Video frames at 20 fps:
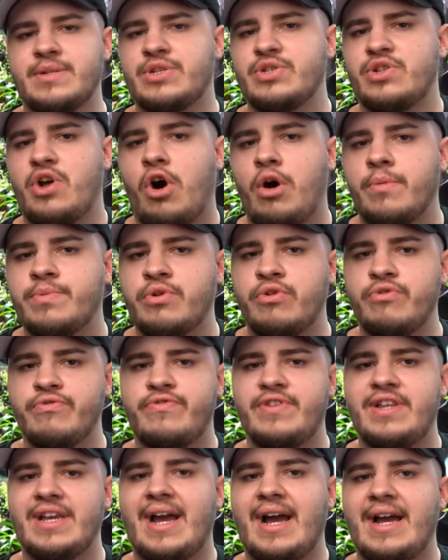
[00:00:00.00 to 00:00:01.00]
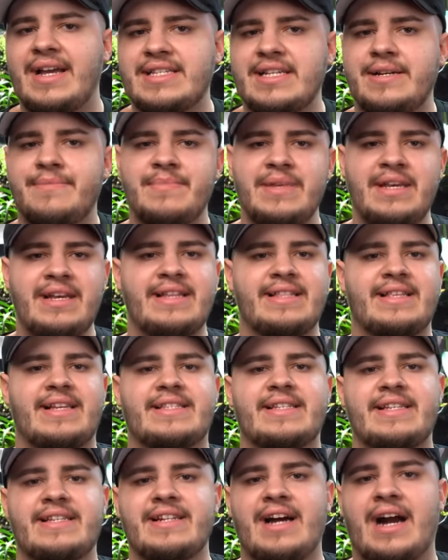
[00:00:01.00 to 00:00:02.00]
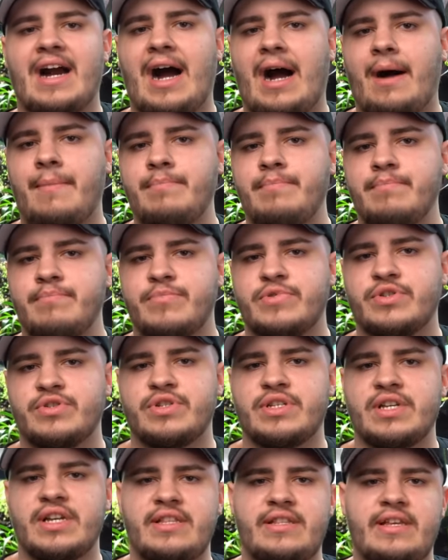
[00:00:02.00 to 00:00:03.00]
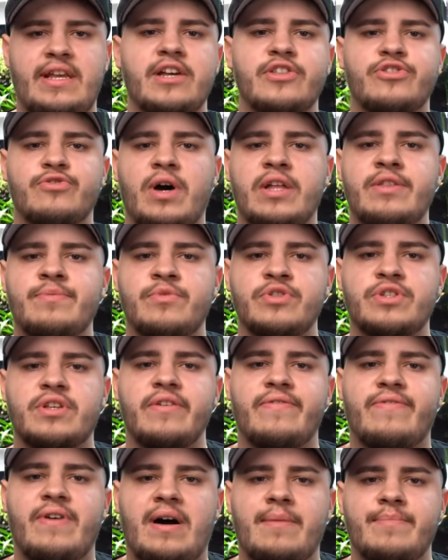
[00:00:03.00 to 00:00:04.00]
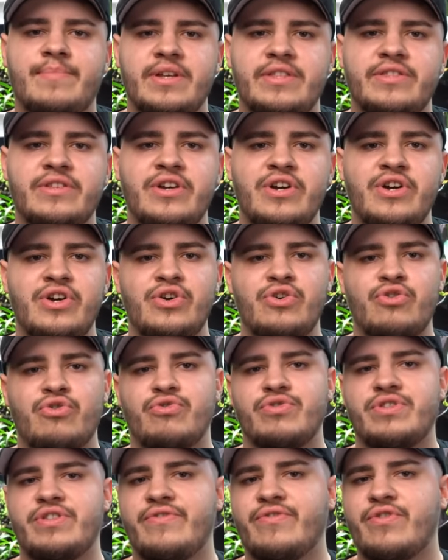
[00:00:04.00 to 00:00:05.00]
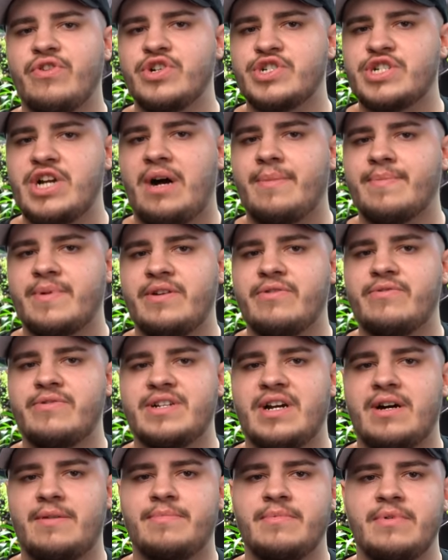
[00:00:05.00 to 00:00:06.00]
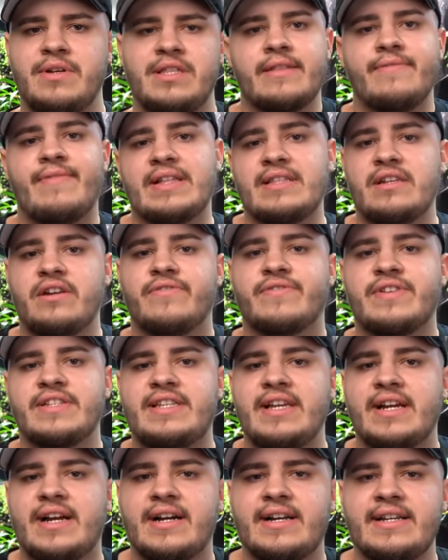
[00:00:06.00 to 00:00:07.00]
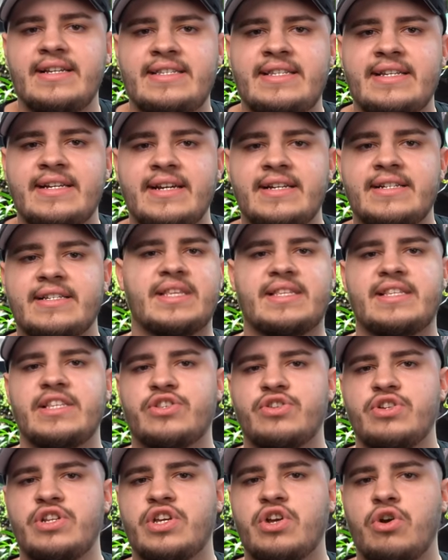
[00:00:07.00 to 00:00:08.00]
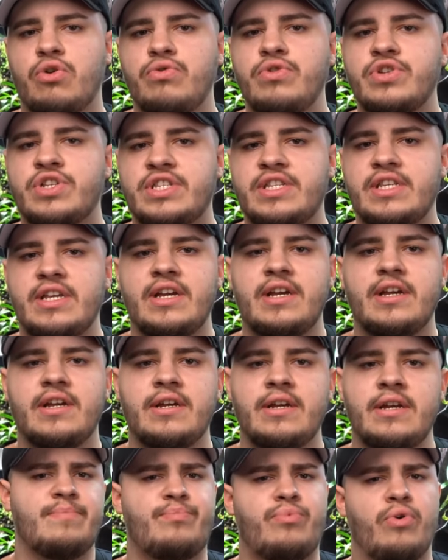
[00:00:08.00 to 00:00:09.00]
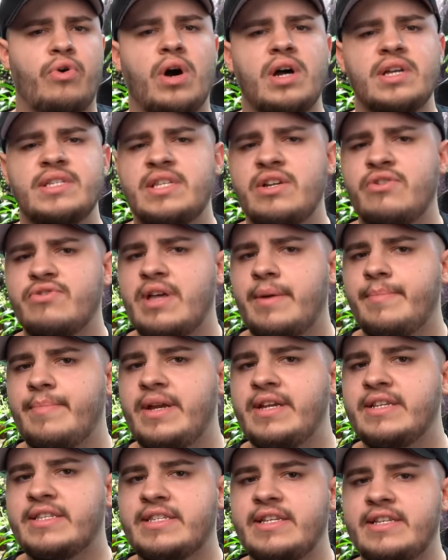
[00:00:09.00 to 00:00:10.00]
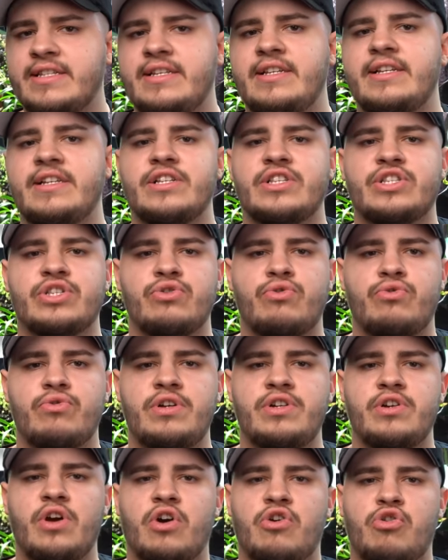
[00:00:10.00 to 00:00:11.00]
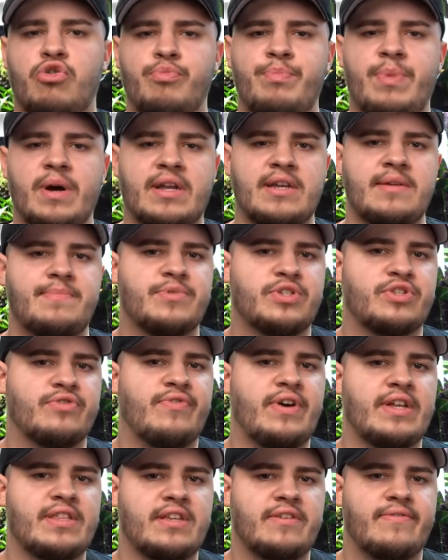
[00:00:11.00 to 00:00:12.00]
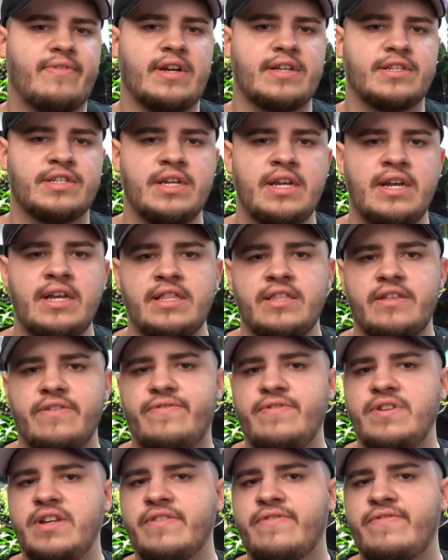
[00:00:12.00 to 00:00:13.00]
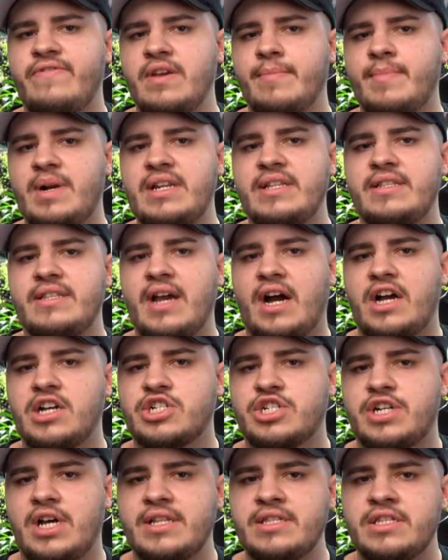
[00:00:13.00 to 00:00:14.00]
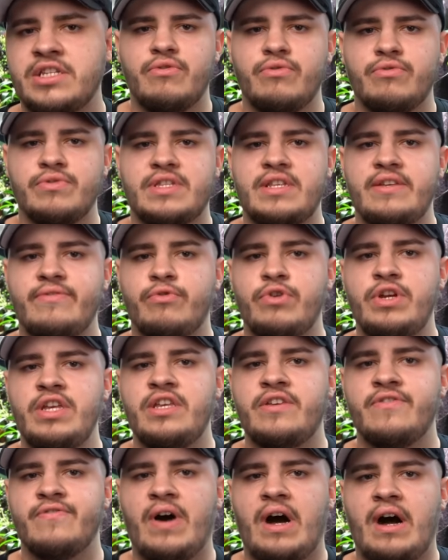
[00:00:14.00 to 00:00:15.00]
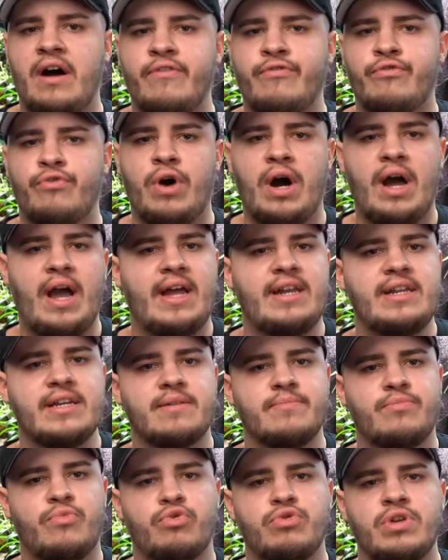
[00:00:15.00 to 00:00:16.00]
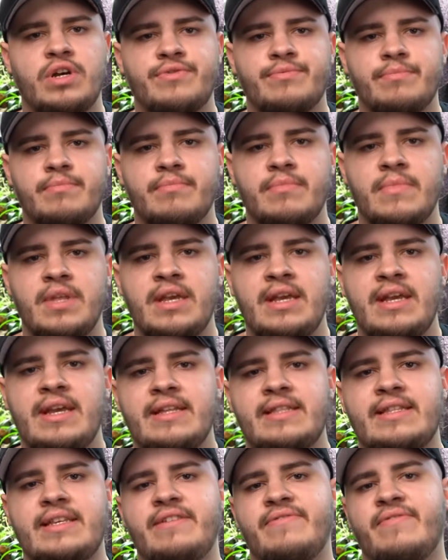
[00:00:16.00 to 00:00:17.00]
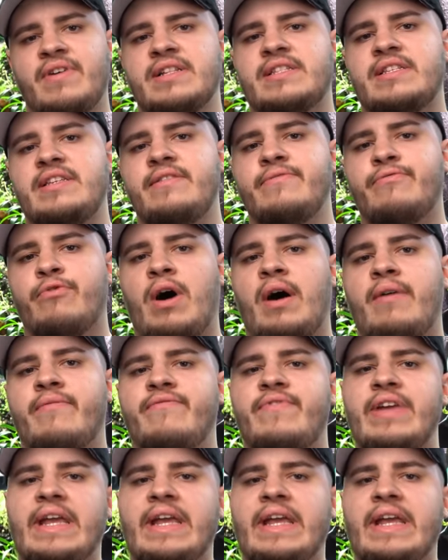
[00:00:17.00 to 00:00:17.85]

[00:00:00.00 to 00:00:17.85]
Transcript: war so der Hauptgrund für die Reise, dass ich nach Hamm bzw. näher Dortmund gefahren bin und die Frösche abgeholt habe. War dann auf der Terraristica, das ist so die größte Börse oder Messe, die es so in Europa gibt, soweit ich weiß. Die findet viermal im Jahr statt und die, wo ich war vor einigen Monaten, die war die, wo am